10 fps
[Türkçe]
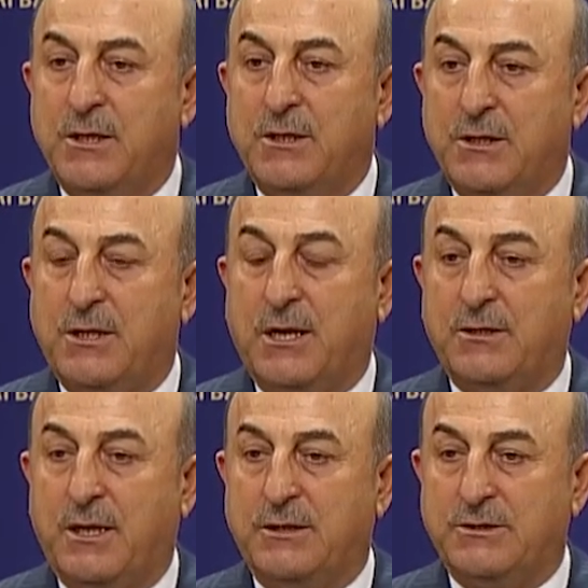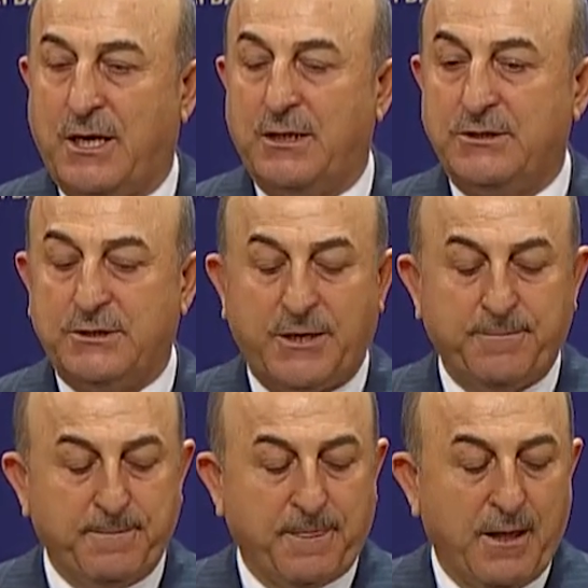Irak'ta
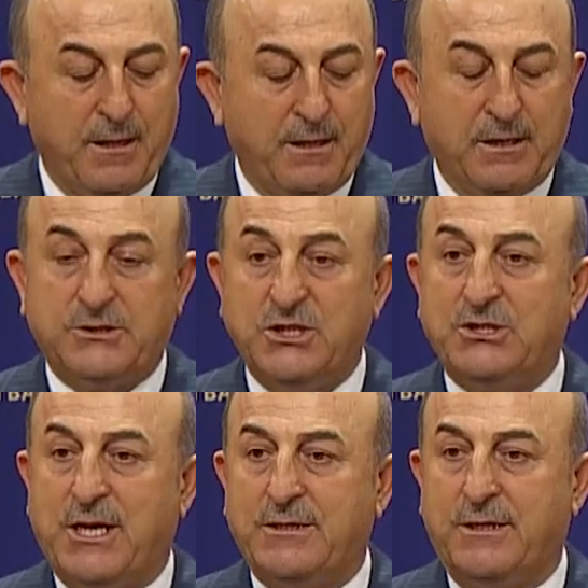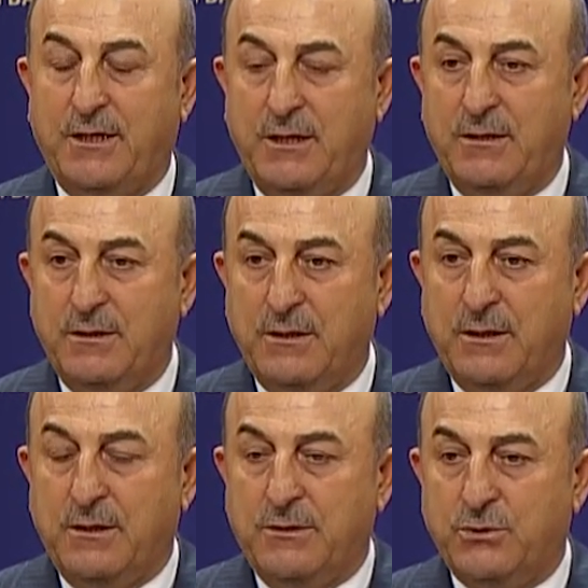sadece e, Sincar'da değil,
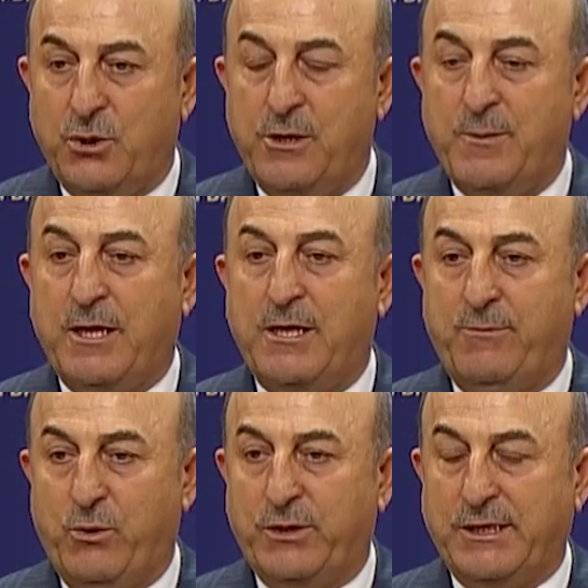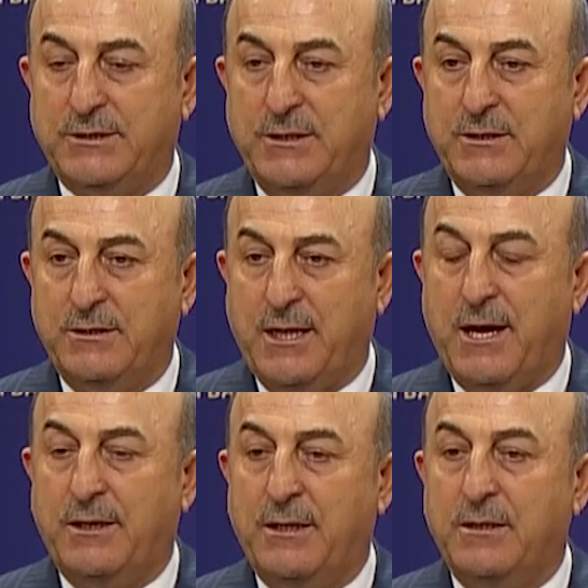Süleymaniye bölgesi
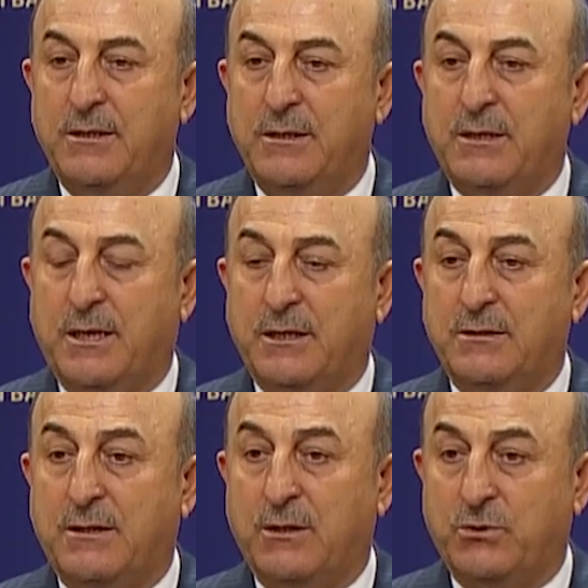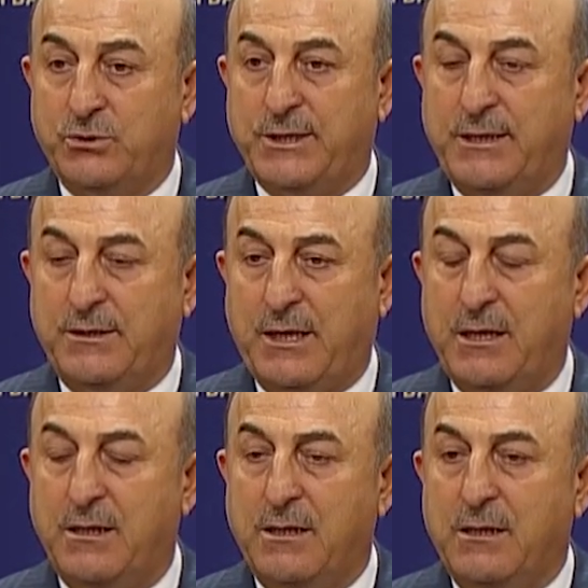yani Irak'ın da
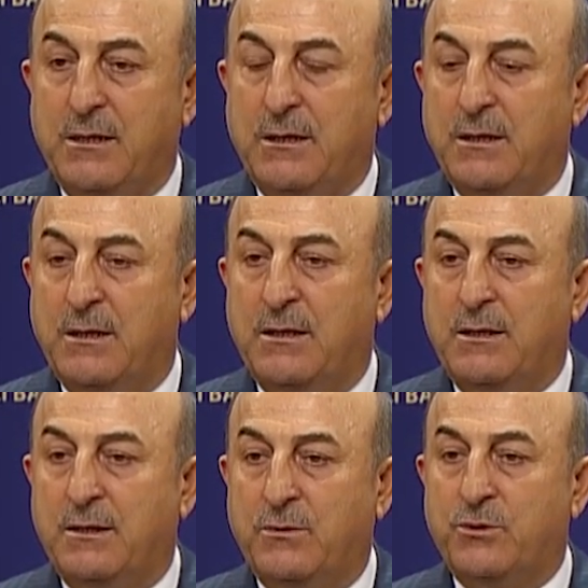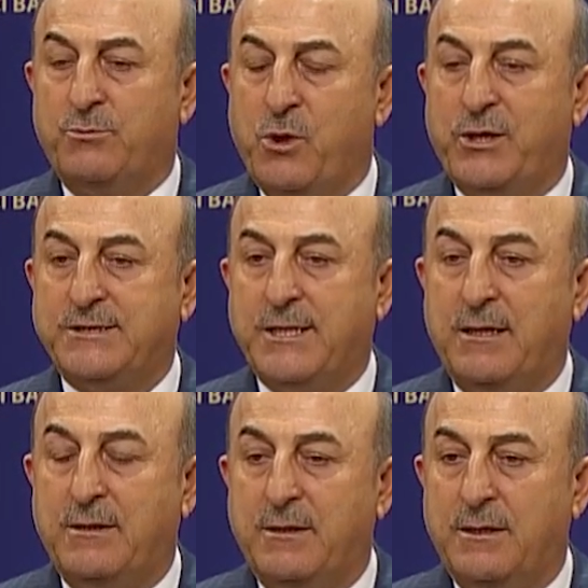kuzeyinde e, Kürt
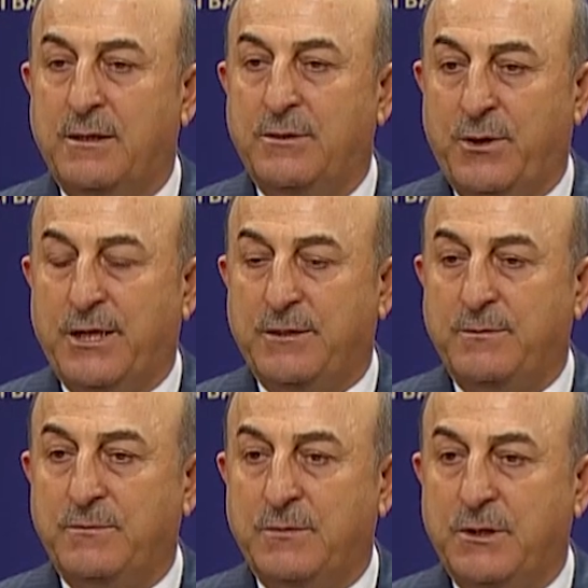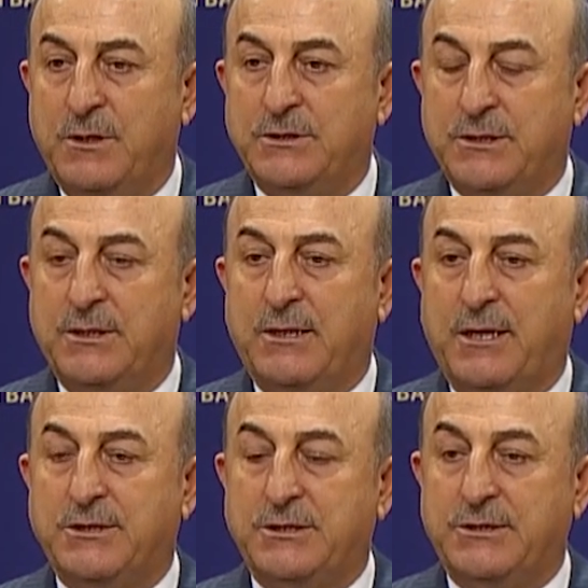bölgesel e, yönetim e, sınırlar
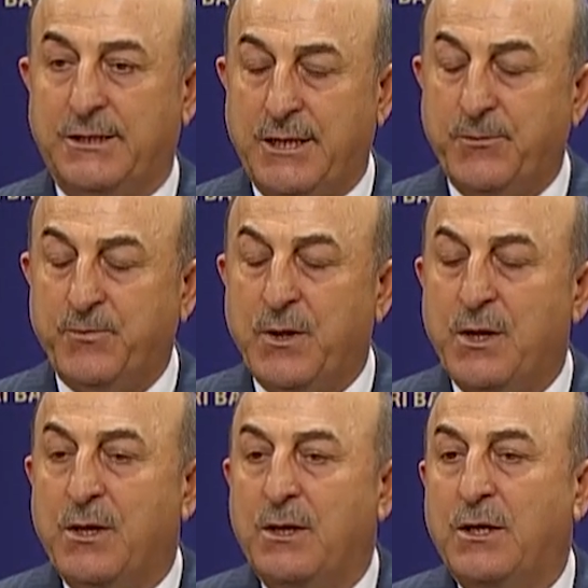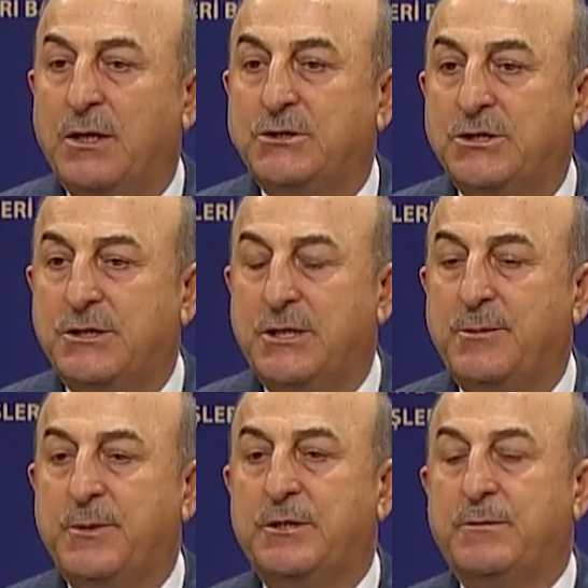içinde de e,
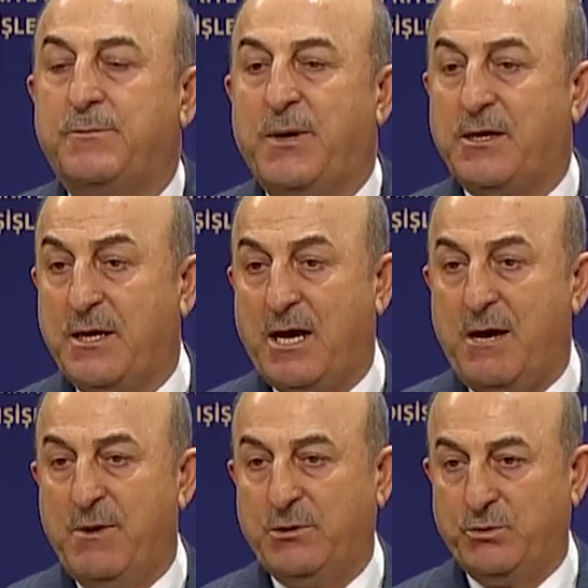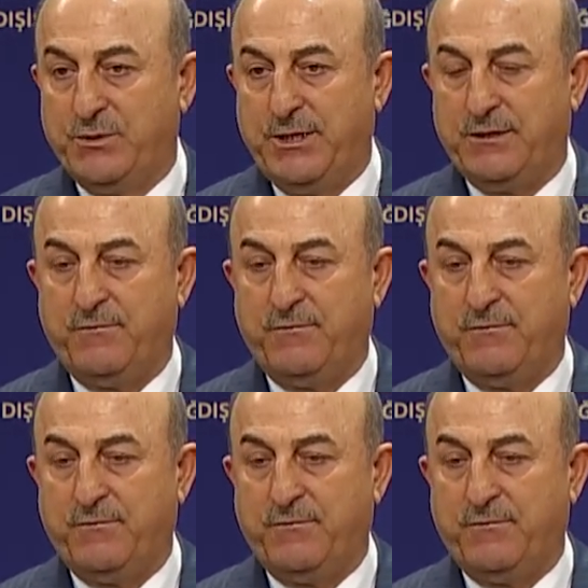ciddi bir PKK mevcudiyeti